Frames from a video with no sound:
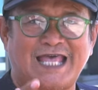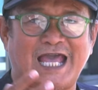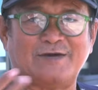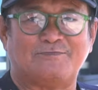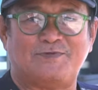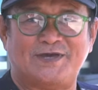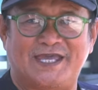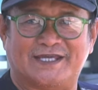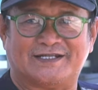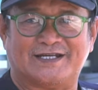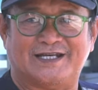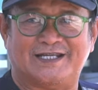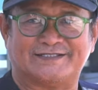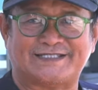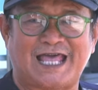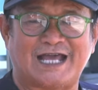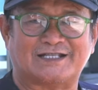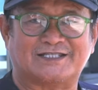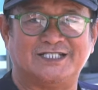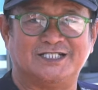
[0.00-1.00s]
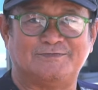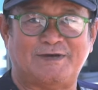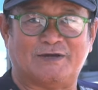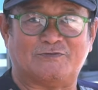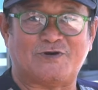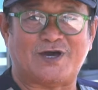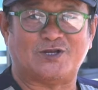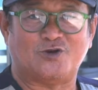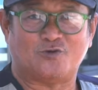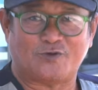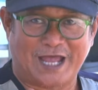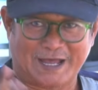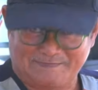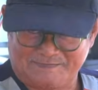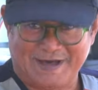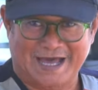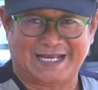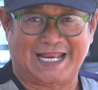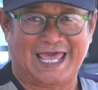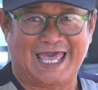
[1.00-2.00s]
ตั้งเพจเลยตั้งชื่อเพจว่าลุงแอ
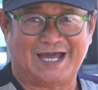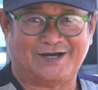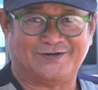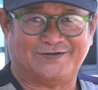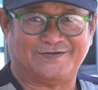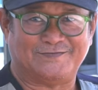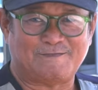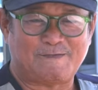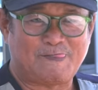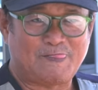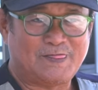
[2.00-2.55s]
ปมาแล้ว